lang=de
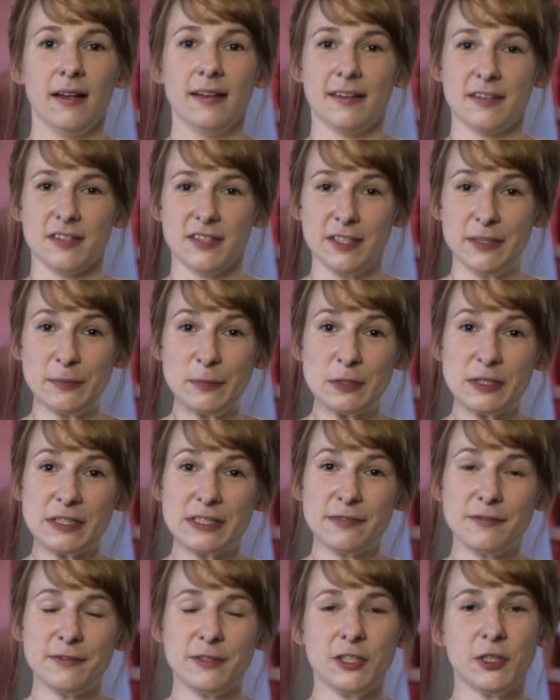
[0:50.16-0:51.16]
Das
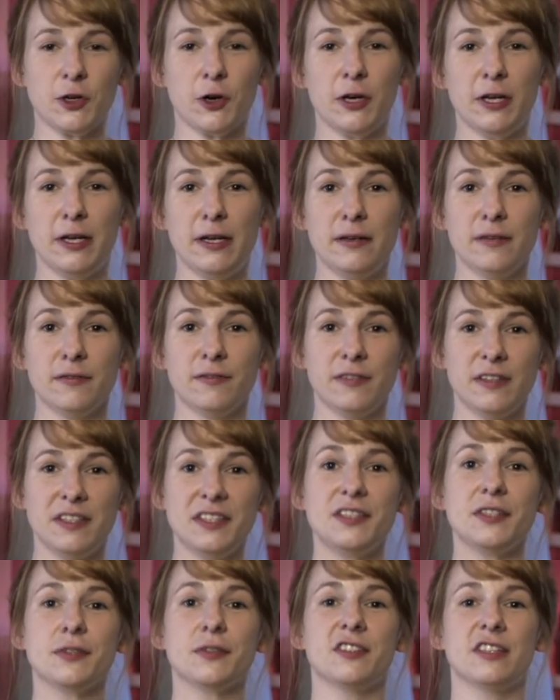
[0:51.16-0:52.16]
Schnittmuster für die Eulen
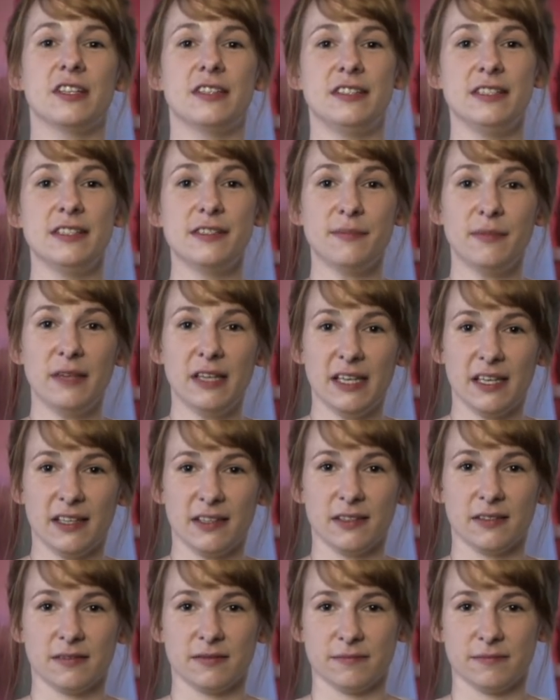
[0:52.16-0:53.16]
findet ihr unter diesem Link.